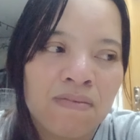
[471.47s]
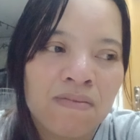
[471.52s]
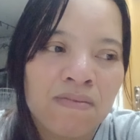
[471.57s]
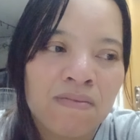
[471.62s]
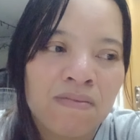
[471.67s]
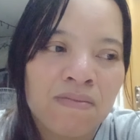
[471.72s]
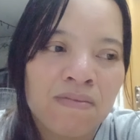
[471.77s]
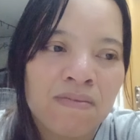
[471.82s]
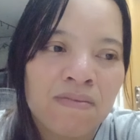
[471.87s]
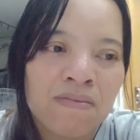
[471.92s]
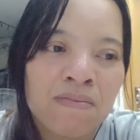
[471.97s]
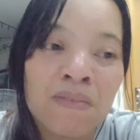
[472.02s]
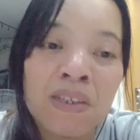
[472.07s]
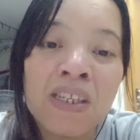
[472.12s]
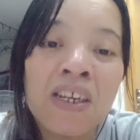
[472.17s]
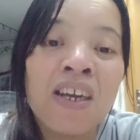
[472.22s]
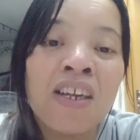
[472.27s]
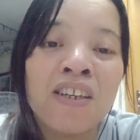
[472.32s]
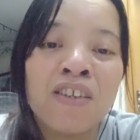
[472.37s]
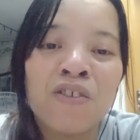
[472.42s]

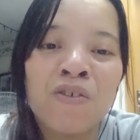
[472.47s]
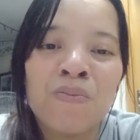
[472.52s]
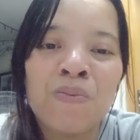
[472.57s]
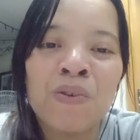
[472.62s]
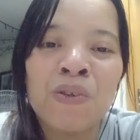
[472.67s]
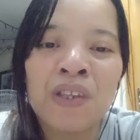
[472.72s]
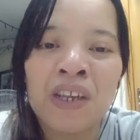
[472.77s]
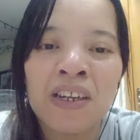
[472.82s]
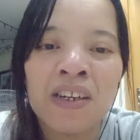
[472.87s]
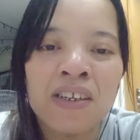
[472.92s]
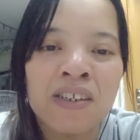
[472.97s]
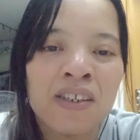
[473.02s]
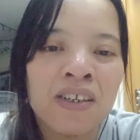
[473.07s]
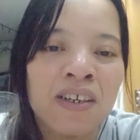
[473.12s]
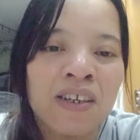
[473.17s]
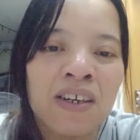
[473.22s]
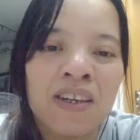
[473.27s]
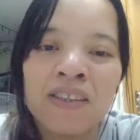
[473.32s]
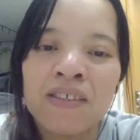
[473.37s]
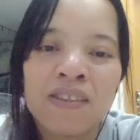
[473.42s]
Minahal ko po talaga.
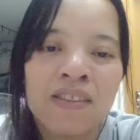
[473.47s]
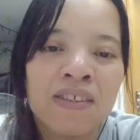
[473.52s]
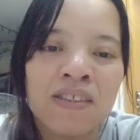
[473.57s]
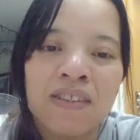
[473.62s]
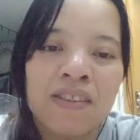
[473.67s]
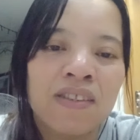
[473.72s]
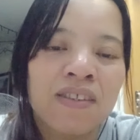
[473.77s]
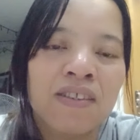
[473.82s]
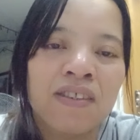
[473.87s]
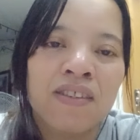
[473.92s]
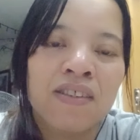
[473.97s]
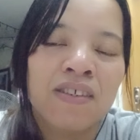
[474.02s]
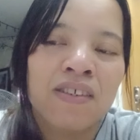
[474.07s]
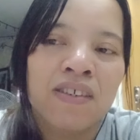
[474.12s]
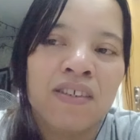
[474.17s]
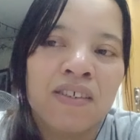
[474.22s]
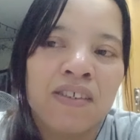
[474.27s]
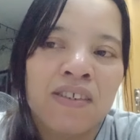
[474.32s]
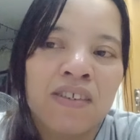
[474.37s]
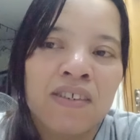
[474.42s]
As in.
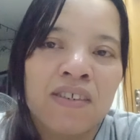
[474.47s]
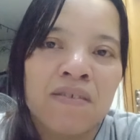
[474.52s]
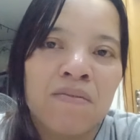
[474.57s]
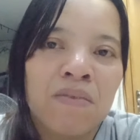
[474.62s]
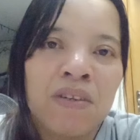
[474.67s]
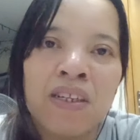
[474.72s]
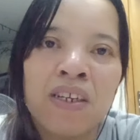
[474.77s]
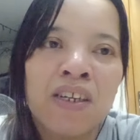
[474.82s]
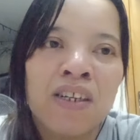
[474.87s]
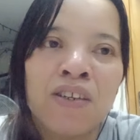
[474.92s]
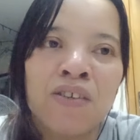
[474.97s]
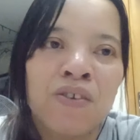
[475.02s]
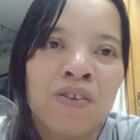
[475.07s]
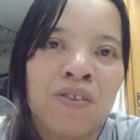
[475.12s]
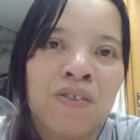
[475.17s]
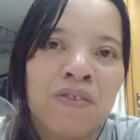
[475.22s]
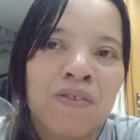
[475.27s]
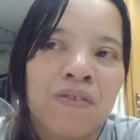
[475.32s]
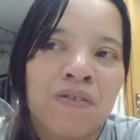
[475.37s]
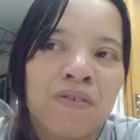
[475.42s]
Minahal ko yun.
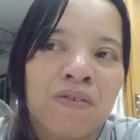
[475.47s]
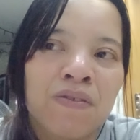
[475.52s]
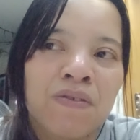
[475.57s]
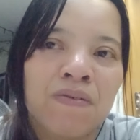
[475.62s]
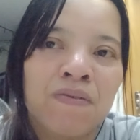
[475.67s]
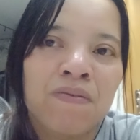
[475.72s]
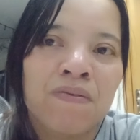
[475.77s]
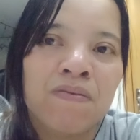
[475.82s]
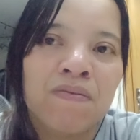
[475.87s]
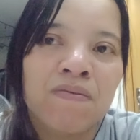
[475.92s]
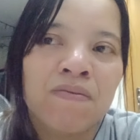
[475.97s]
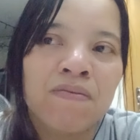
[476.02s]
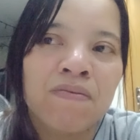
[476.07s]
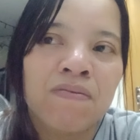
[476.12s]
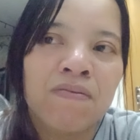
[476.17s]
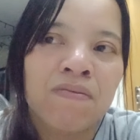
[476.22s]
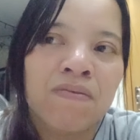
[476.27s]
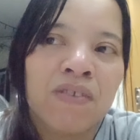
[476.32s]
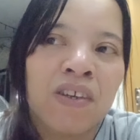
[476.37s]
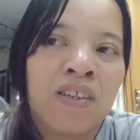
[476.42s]

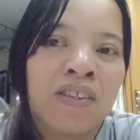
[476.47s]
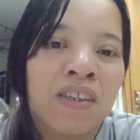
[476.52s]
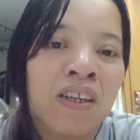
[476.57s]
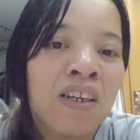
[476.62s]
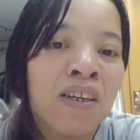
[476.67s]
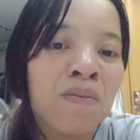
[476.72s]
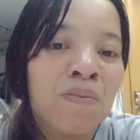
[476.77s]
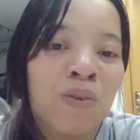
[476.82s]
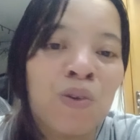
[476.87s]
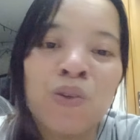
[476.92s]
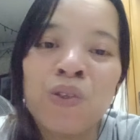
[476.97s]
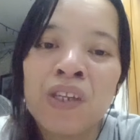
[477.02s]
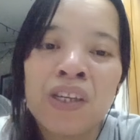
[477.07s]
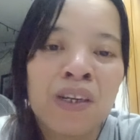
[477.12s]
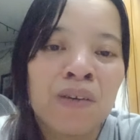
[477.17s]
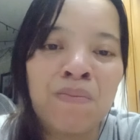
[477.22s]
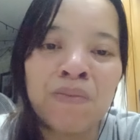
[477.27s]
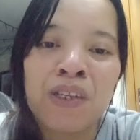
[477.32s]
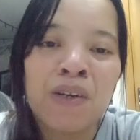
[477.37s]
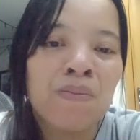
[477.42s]
At alam kong
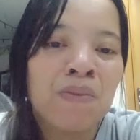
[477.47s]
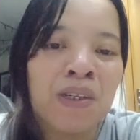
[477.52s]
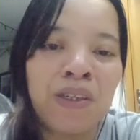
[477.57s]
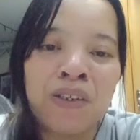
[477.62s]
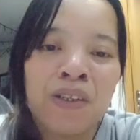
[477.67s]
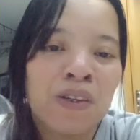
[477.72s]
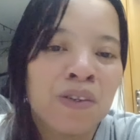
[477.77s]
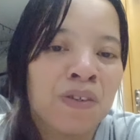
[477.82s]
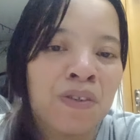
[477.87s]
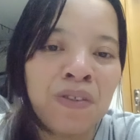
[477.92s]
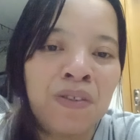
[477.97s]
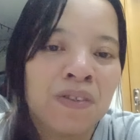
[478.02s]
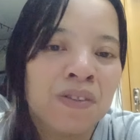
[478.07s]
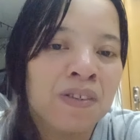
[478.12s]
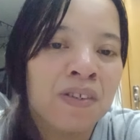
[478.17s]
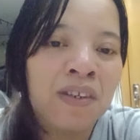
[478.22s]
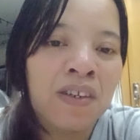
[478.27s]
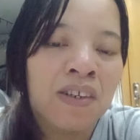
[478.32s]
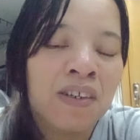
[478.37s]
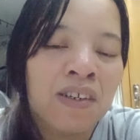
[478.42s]
naramdaman niya yun.
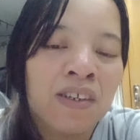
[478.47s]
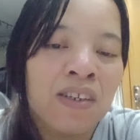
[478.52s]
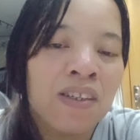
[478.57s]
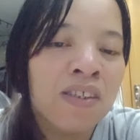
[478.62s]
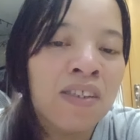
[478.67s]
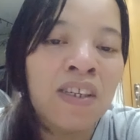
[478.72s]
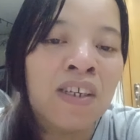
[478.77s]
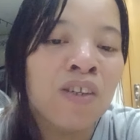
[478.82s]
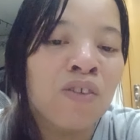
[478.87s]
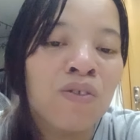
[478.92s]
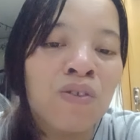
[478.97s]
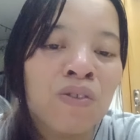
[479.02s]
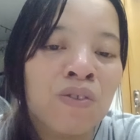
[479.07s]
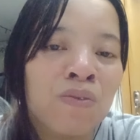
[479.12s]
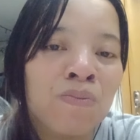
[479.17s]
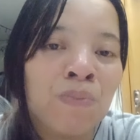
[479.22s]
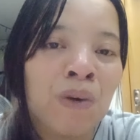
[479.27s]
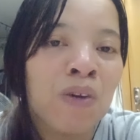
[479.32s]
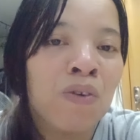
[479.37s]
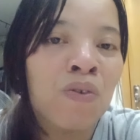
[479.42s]
Hindi yun
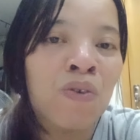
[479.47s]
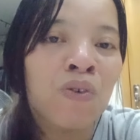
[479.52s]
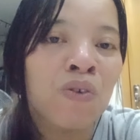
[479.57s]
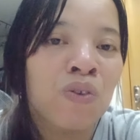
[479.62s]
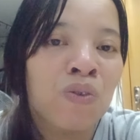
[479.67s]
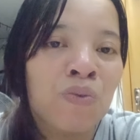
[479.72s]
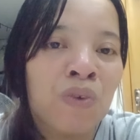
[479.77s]
pagkukunwari.